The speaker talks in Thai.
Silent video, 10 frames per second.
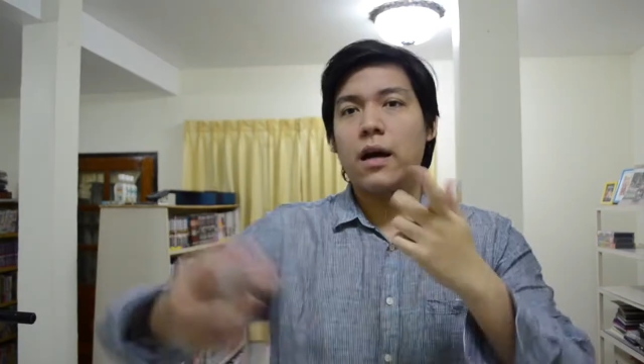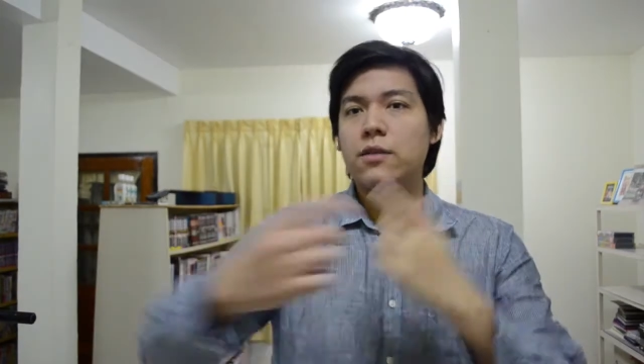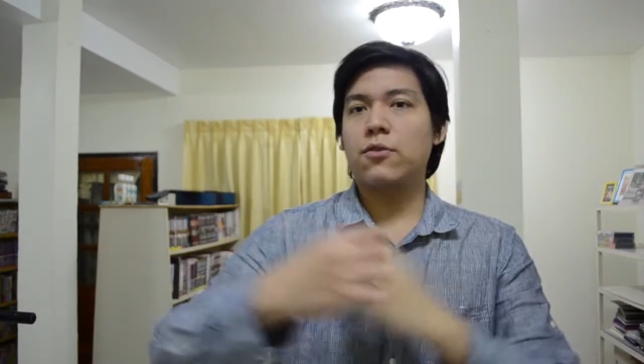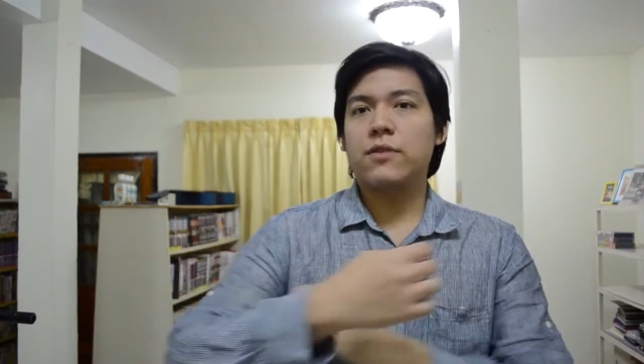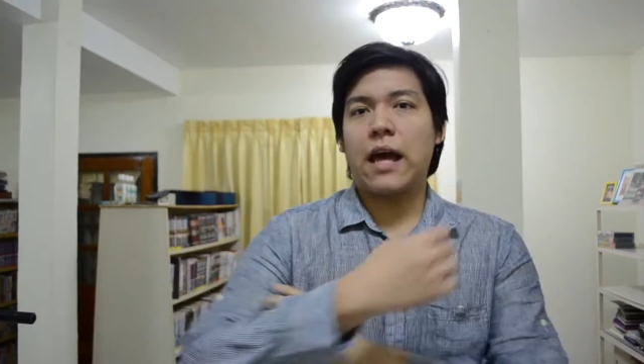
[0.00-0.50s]
เคย
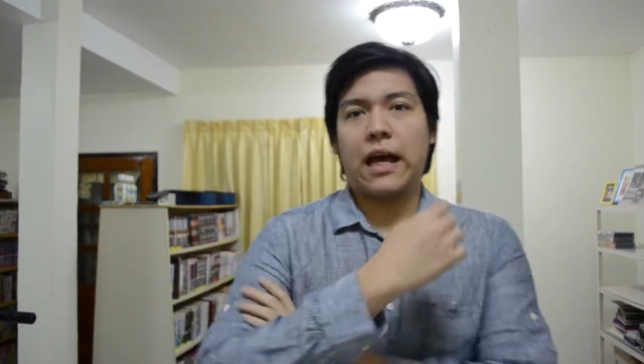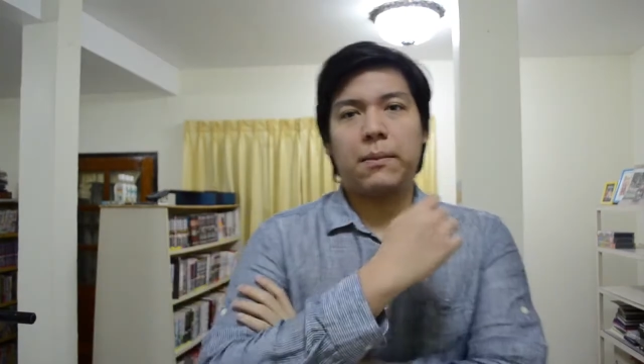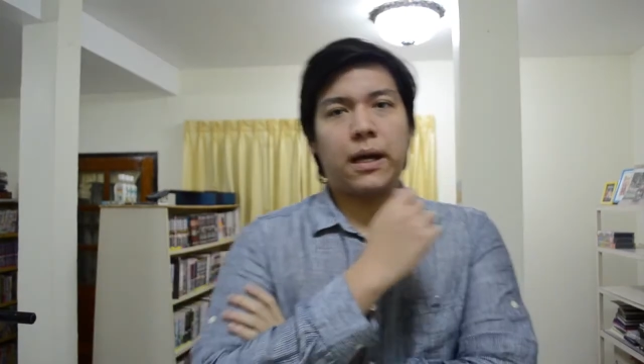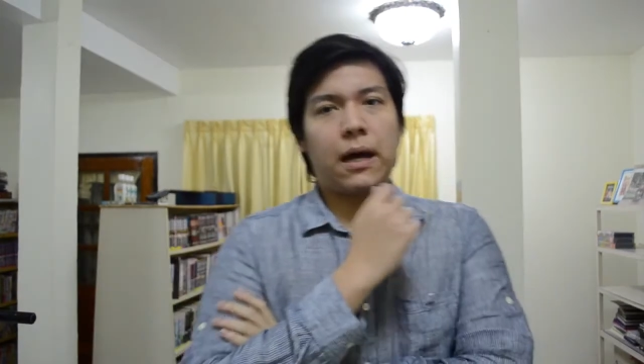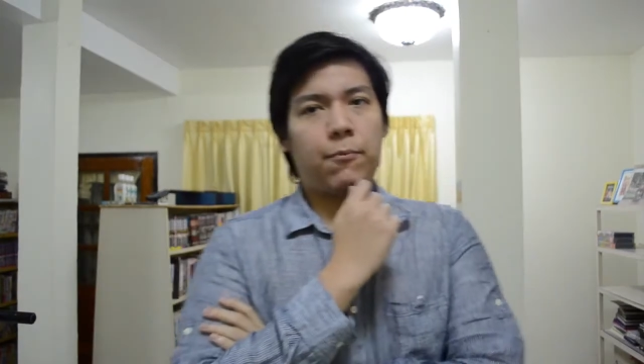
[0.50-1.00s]
สงสัยกัน
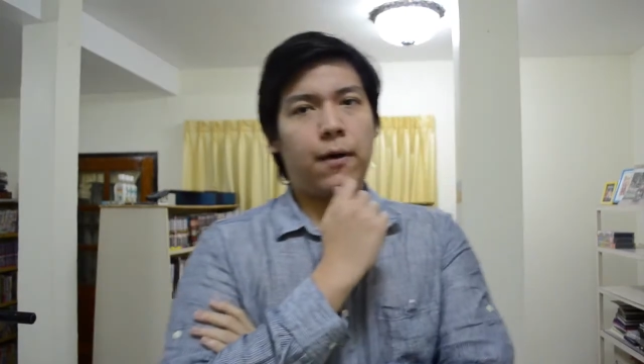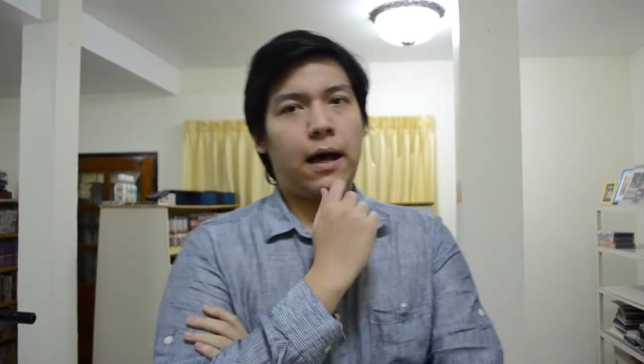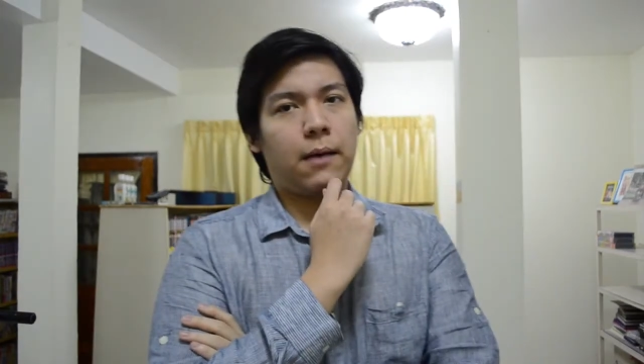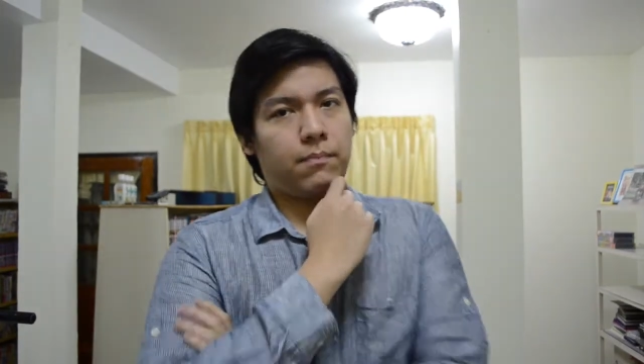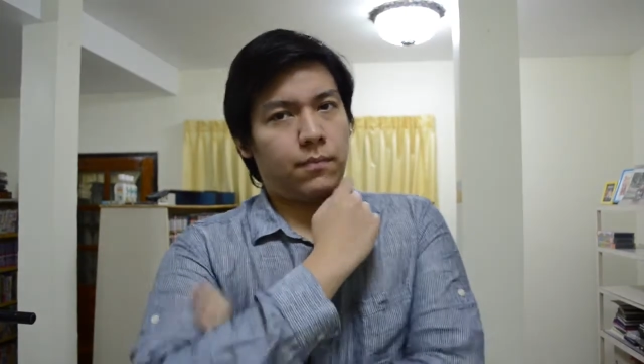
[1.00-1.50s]
ไหมครับว่า
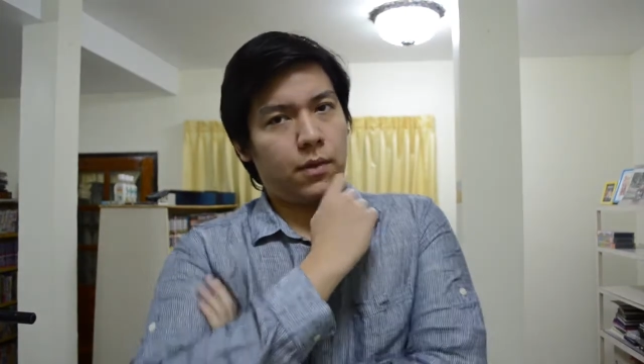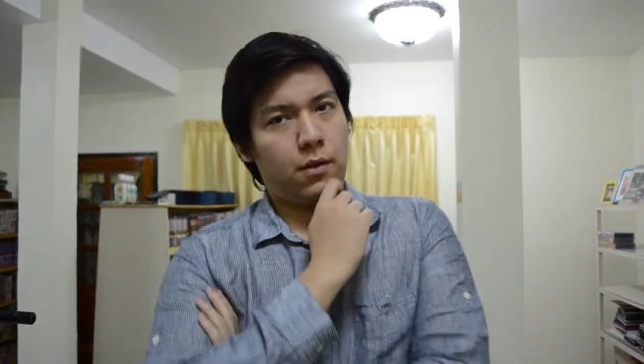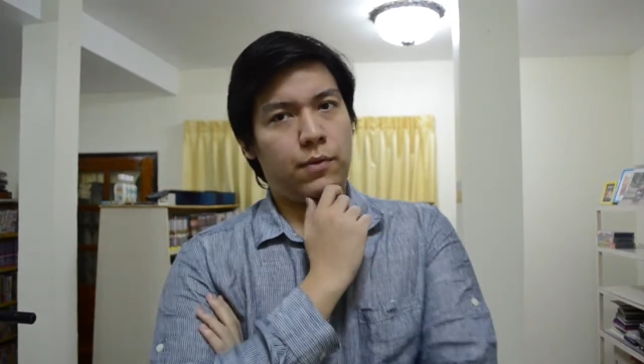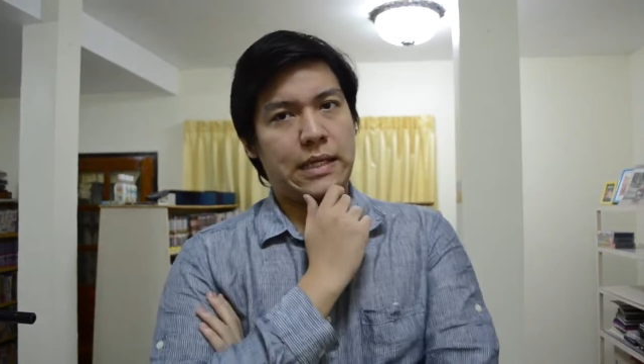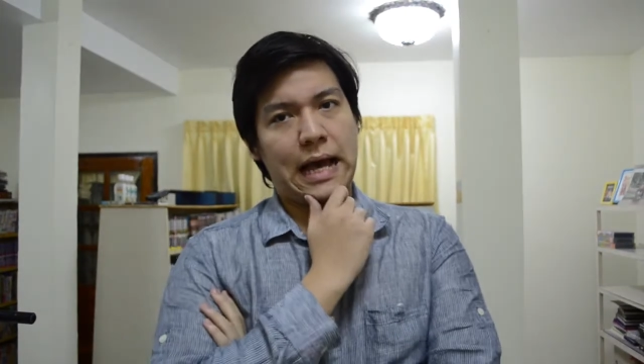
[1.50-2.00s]

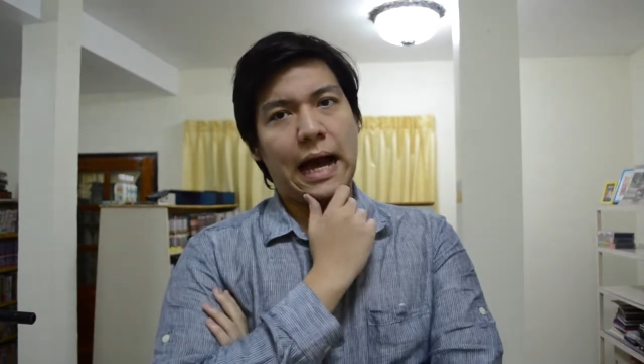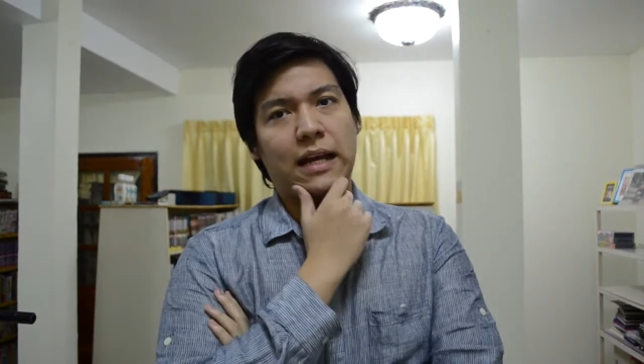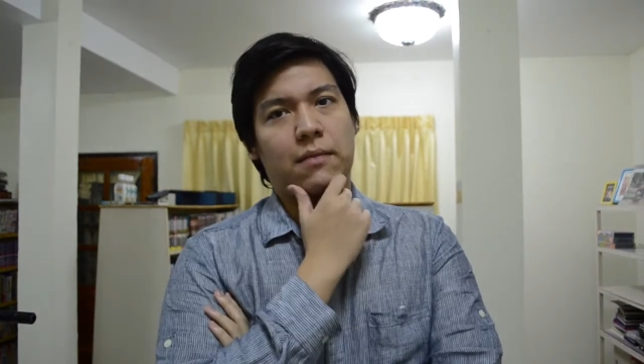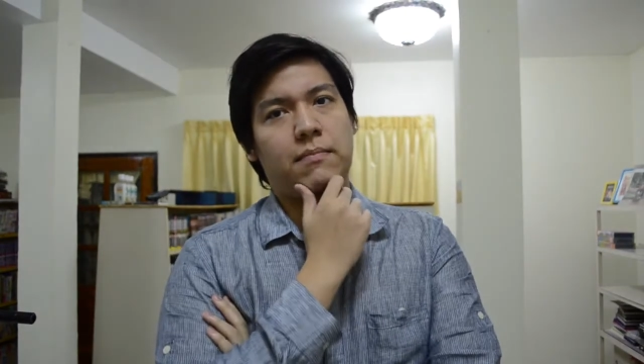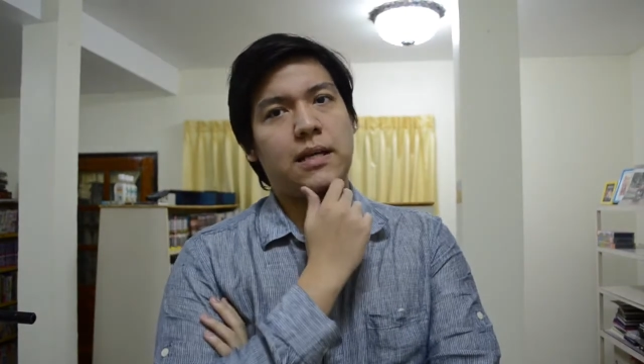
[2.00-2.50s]
วิญญาณ
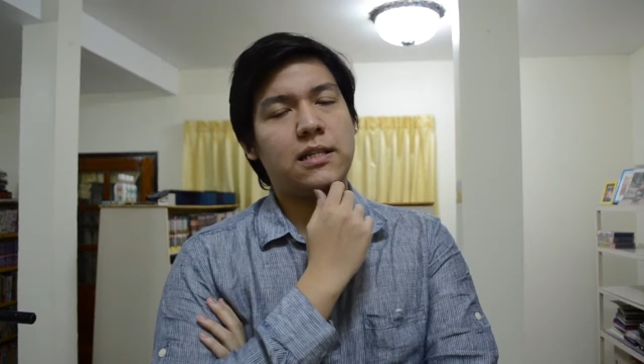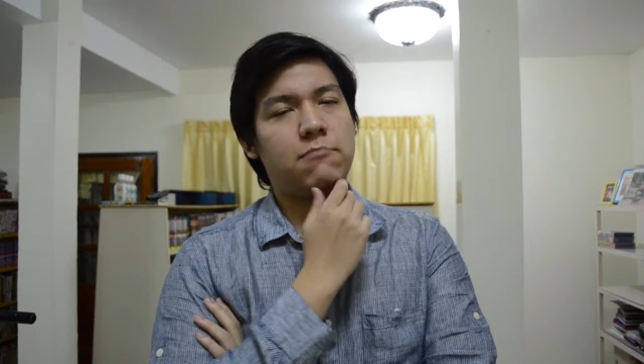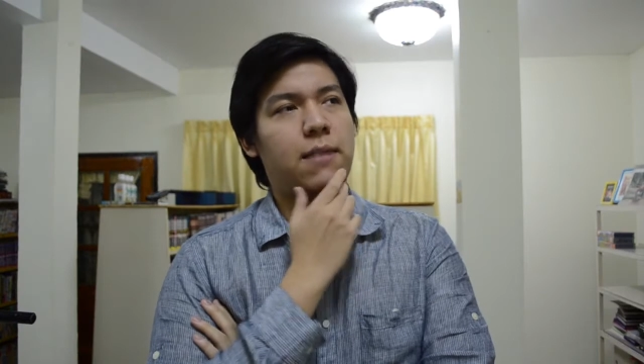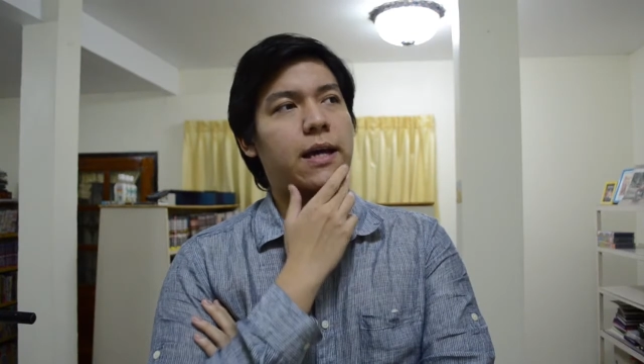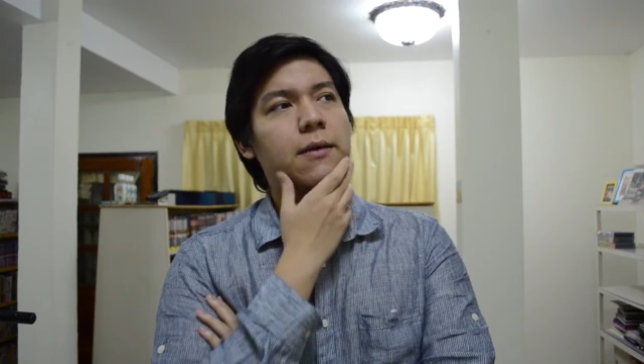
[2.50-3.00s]
มีจริง
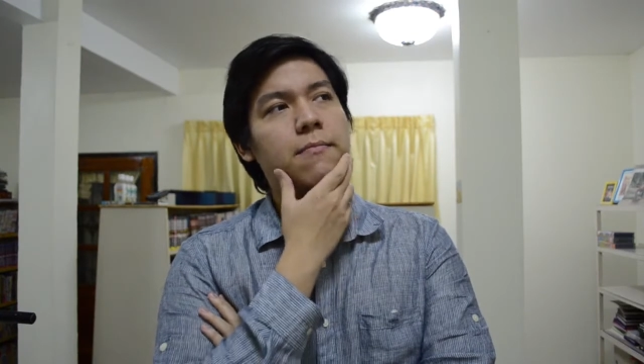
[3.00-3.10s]
ไหม